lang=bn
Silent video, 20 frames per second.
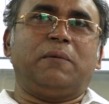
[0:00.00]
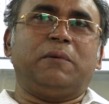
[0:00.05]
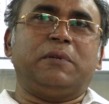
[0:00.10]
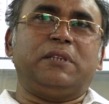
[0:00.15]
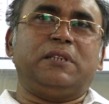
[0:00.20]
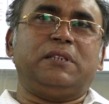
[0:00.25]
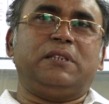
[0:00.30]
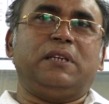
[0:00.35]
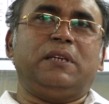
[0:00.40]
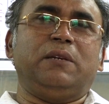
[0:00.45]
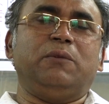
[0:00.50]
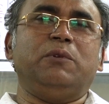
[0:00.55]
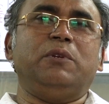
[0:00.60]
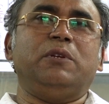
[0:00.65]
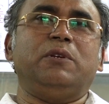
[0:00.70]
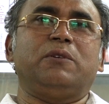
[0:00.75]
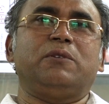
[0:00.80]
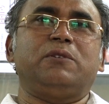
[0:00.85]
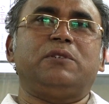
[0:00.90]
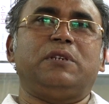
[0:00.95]
আমাদের যে
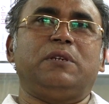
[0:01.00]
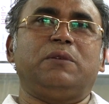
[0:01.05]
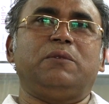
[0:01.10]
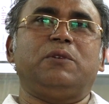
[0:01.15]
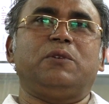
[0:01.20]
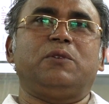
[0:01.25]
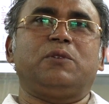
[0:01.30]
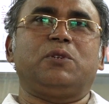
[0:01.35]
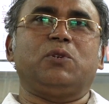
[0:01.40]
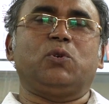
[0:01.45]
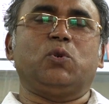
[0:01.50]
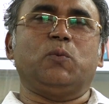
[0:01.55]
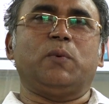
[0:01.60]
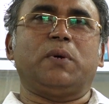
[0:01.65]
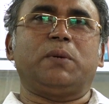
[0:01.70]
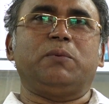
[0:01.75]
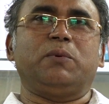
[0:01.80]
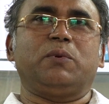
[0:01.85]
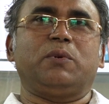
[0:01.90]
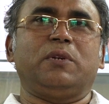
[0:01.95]
ইউনিয়ন সেই ইউনিয়ন হচ্ছে
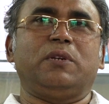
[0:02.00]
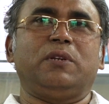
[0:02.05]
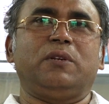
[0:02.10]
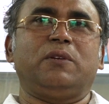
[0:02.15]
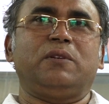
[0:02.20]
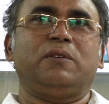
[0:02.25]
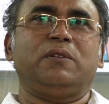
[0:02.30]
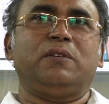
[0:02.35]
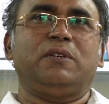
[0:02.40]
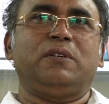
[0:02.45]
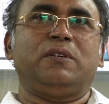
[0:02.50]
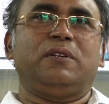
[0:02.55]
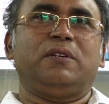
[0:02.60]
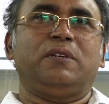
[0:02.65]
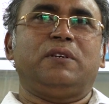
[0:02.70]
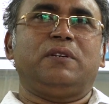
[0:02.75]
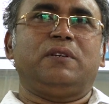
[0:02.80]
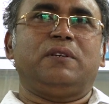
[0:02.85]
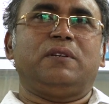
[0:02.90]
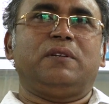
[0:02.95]
কুমারবুক ইউনিয়ন
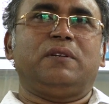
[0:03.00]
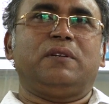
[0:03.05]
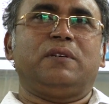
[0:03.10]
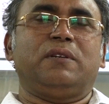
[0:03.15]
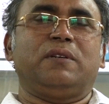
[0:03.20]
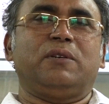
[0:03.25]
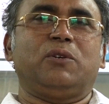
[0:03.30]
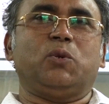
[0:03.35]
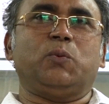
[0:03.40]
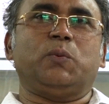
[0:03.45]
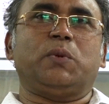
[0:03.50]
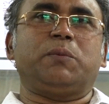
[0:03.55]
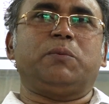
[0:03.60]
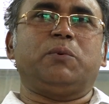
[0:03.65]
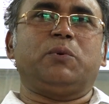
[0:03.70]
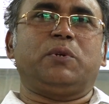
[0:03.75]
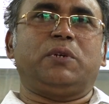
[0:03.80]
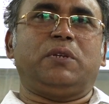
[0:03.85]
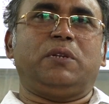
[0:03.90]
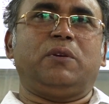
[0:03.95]

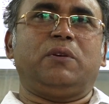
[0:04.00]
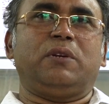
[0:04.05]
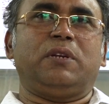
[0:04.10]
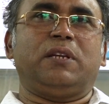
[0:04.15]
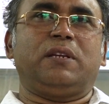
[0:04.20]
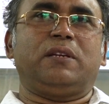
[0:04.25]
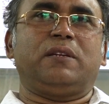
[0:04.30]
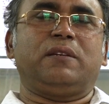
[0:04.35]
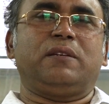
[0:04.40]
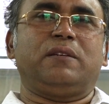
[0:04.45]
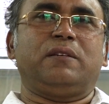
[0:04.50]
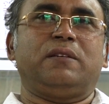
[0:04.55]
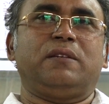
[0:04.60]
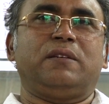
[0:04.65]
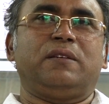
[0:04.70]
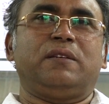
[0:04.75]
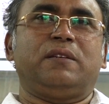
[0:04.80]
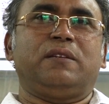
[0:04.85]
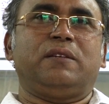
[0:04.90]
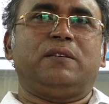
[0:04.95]
কুমারবুক ইউনিয়নের
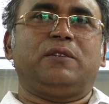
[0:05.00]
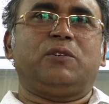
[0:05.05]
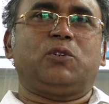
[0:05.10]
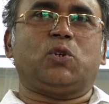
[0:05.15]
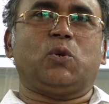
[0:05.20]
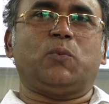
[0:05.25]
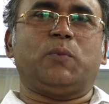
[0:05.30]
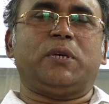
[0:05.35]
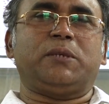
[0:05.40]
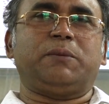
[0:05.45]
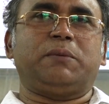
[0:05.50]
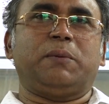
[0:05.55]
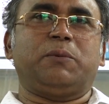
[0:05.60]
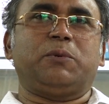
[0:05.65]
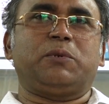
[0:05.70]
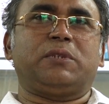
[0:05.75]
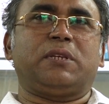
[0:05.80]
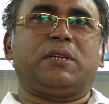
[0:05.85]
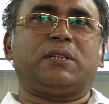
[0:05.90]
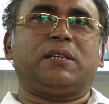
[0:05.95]
সমাজ
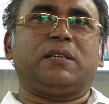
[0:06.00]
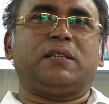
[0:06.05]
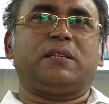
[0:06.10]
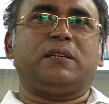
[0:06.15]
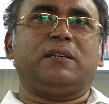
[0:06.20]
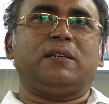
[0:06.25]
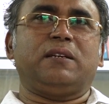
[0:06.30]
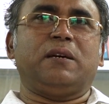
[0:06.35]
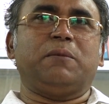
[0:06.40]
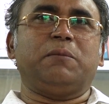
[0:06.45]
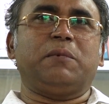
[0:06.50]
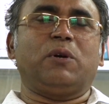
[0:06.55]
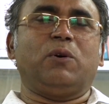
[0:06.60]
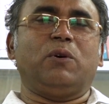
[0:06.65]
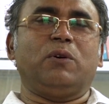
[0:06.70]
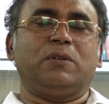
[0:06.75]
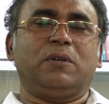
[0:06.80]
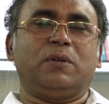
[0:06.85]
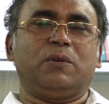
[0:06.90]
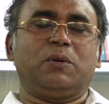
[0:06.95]
ব্যবস্থার সাথে আমরা
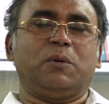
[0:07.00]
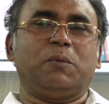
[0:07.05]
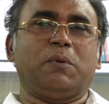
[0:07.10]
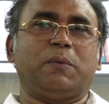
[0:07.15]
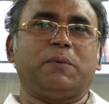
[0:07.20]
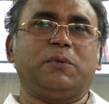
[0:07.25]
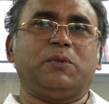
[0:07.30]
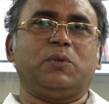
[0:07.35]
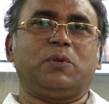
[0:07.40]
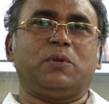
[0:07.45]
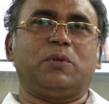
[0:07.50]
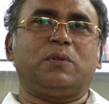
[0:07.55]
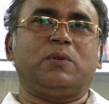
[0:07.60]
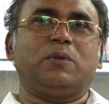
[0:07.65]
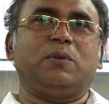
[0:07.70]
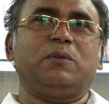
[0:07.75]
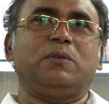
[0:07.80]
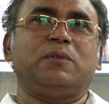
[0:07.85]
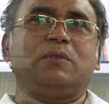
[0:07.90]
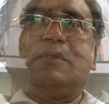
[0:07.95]
অঙ্গাঙ্গিভাবে জড়িত
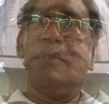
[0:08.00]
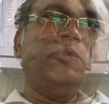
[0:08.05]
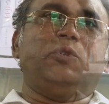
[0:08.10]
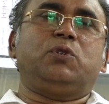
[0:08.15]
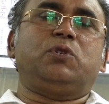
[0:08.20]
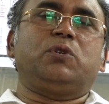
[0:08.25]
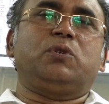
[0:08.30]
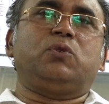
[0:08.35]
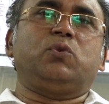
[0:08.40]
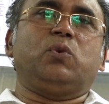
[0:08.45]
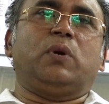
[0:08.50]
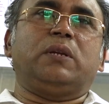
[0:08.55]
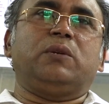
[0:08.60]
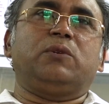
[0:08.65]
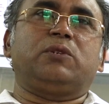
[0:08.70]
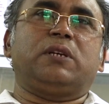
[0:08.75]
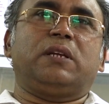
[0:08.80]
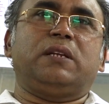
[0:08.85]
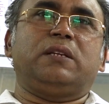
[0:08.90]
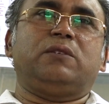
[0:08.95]
উনিশশো
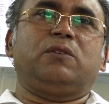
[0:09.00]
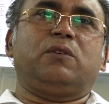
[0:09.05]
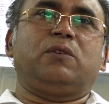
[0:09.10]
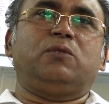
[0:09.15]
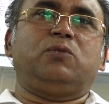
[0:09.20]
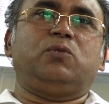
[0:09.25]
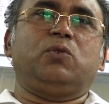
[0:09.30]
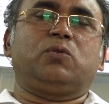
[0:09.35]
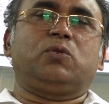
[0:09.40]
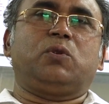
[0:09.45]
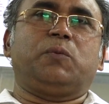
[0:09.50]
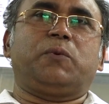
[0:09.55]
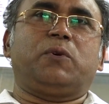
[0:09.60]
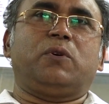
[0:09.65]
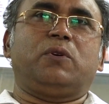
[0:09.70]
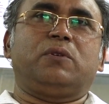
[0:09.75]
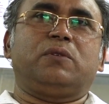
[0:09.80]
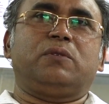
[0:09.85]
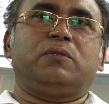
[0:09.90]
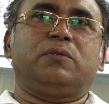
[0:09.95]
সালে যখন
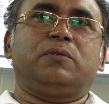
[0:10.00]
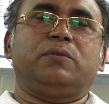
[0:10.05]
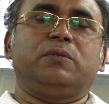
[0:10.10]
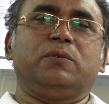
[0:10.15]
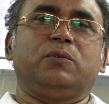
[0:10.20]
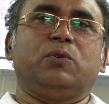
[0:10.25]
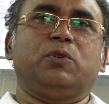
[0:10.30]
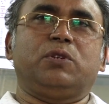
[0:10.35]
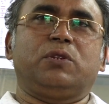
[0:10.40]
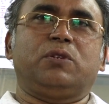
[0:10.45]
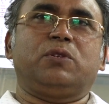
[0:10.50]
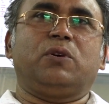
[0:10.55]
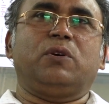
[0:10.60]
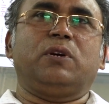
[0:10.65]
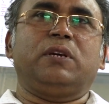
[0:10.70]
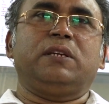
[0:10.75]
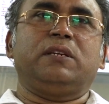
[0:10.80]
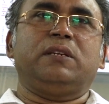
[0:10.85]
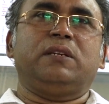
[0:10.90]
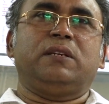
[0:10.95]
যুক্তফ্রন্ট গঠিত
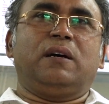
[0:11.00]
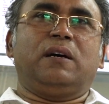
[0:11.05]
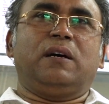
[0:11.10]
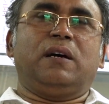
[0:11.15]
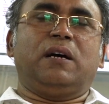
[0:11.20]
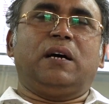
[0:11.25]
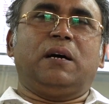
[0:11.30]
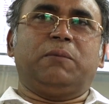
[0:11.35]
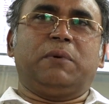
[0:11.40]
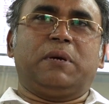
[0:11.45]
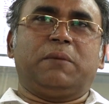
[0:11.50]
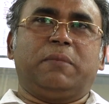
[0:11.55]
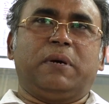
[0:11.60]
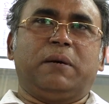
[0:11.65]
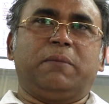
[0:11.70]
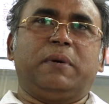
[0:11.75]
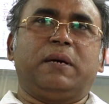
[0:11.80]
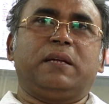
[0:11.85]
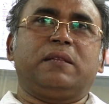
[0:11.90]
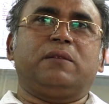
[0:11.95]
হয় আমার
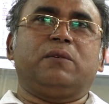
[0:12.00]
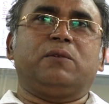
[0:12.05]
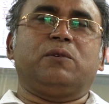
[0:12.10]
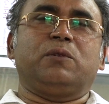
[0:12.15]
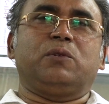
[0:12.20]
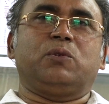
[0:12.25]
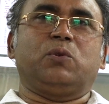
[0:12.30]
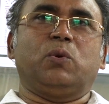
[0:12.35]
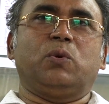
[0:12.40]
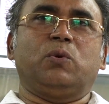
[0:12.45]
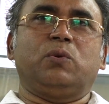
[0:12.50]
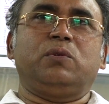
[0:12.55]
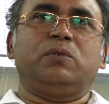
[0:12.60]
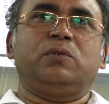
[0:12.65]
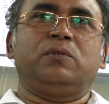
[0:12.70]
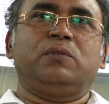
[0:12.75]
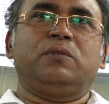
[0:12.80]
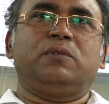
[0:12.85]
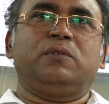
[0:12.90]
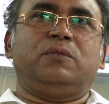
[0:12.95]
বাবা তখন তরুণ
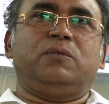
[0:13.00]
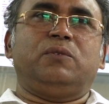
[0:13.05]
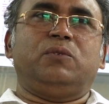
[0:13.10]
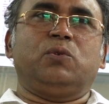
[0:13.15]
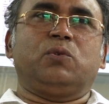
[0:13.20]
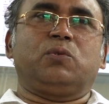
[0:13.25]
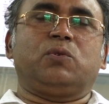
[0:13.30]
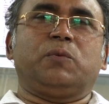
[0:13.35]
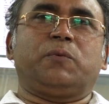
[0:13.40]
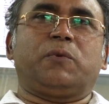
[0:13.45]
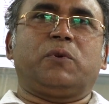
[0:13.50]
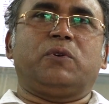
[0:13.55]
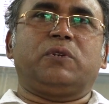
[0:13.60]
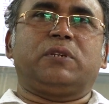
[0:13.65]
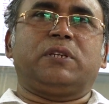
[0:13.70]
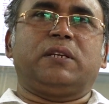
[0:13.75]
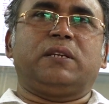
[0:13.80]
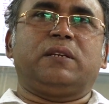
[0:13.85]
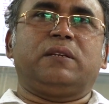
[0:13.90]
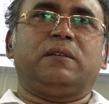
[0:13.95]

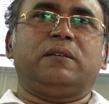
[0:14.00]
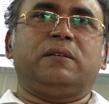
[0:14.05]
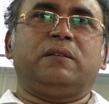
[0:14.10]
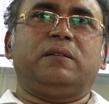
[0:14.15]
যুক্তফ্রন্টের